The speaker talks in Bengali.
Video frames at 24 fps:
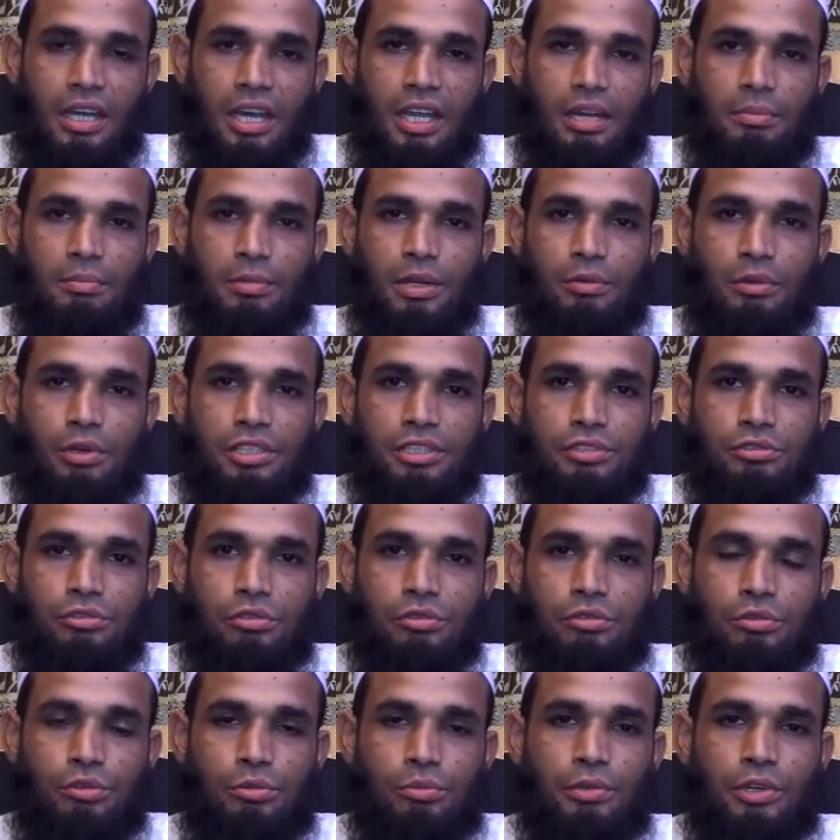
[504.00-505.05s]
আল মাওয়াইজুল
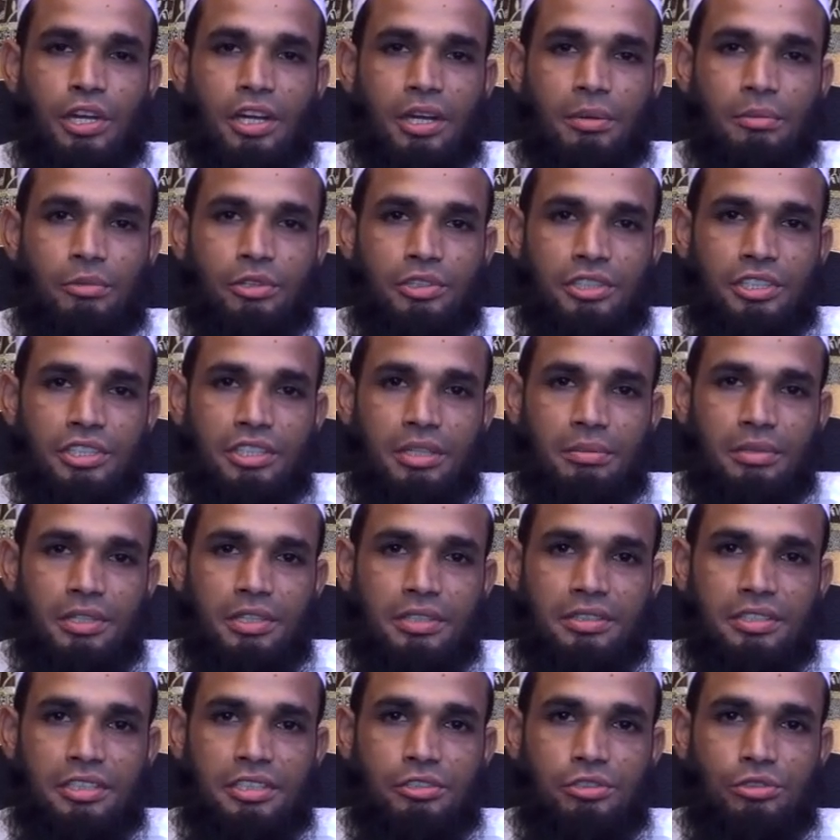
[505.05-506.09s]
কুবরা নামক কিতাবের
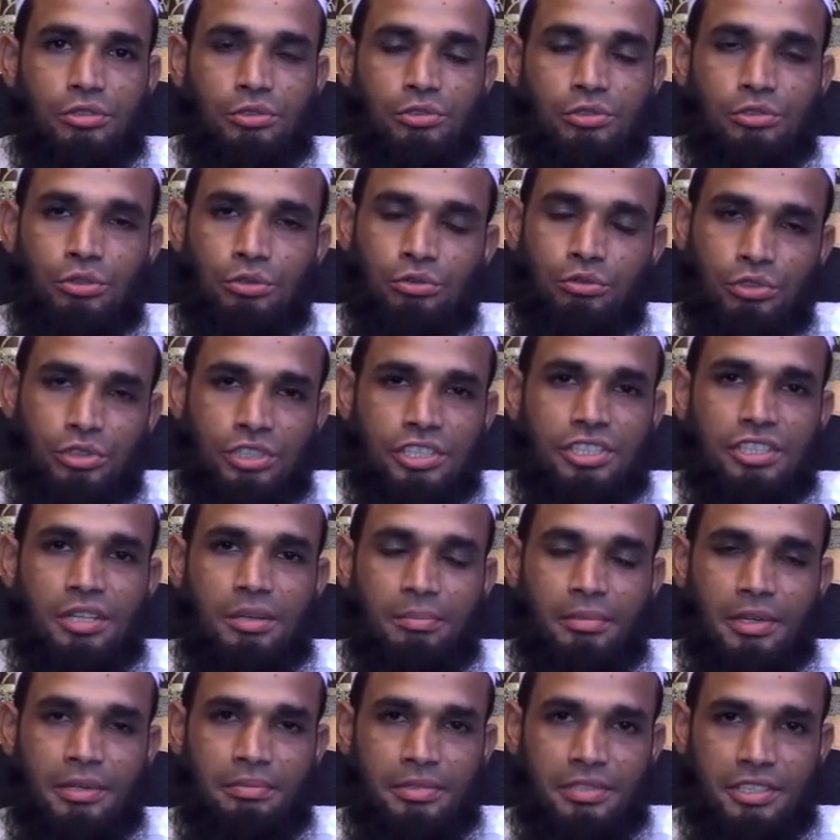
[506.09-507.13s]
তিনশো চৌত্রিশ
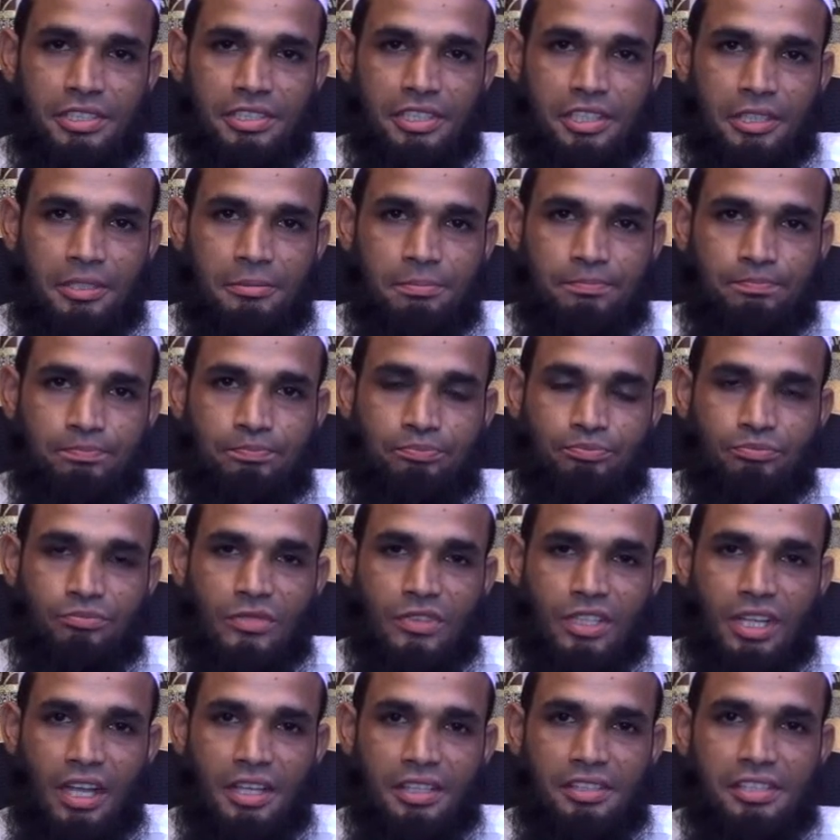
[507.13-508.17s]
নম্বর পৃষ্ঠায়
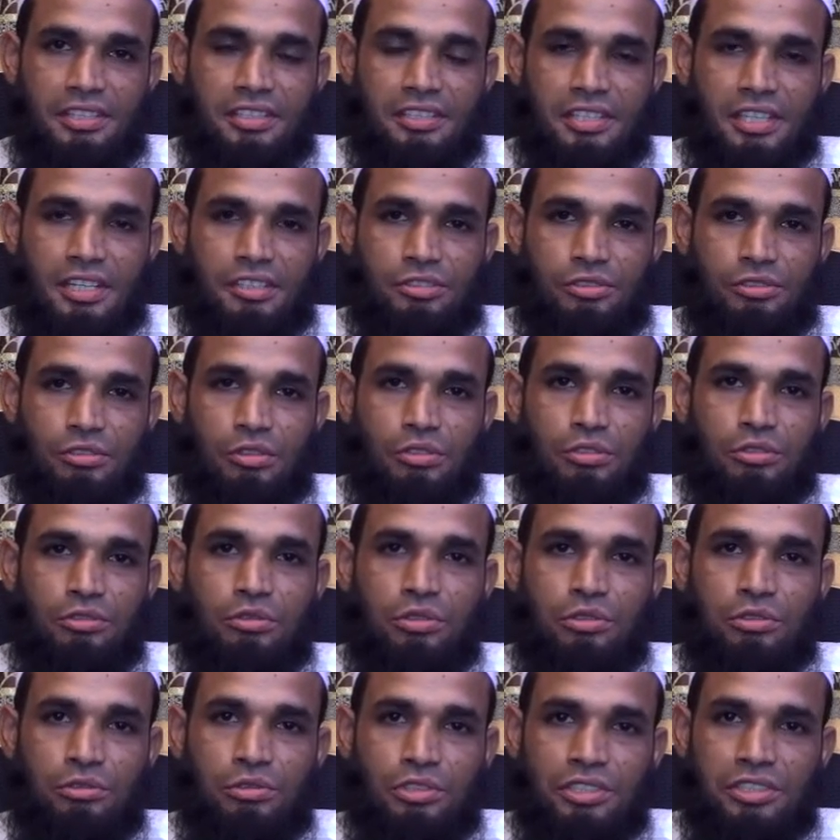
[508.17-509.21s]
হাদিসটার
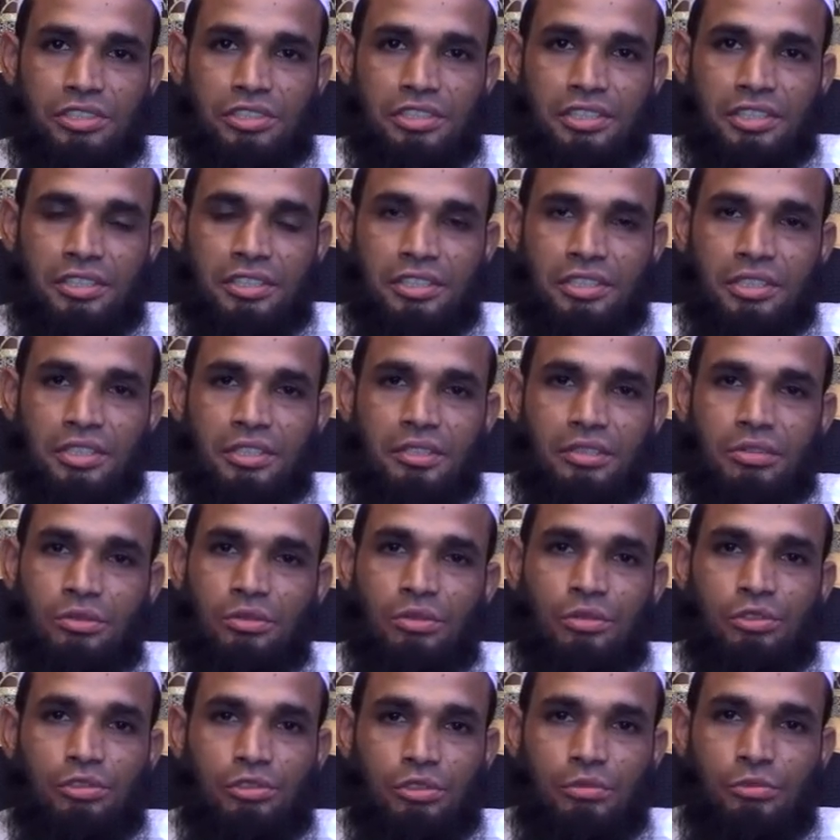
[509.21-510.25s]
সনদগত দিক দিয়ে
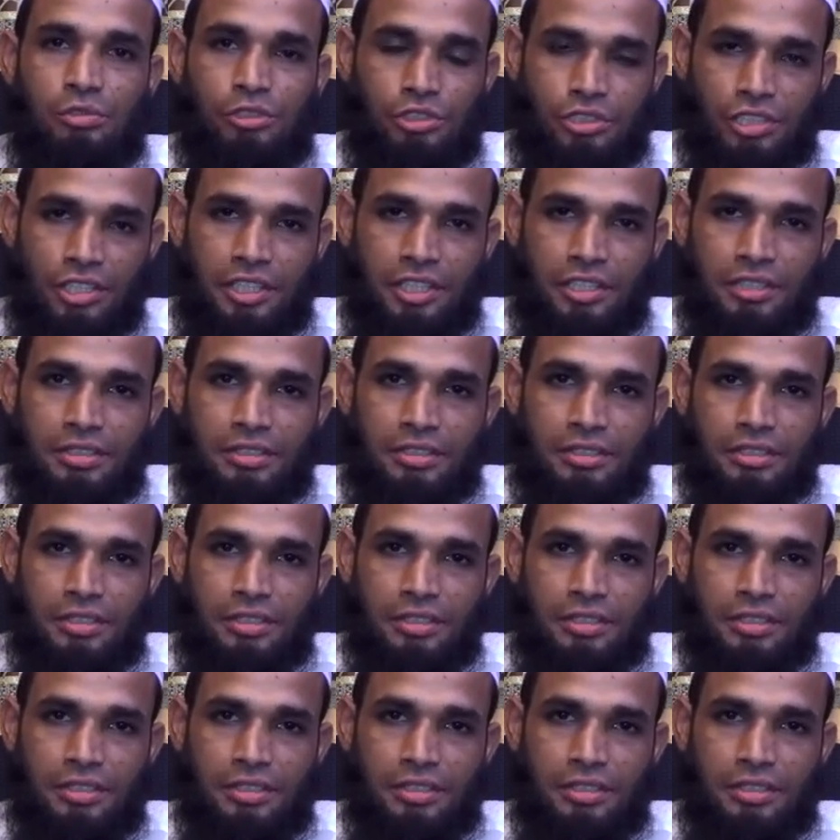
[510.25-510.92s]
কোনো সমস্যা নেই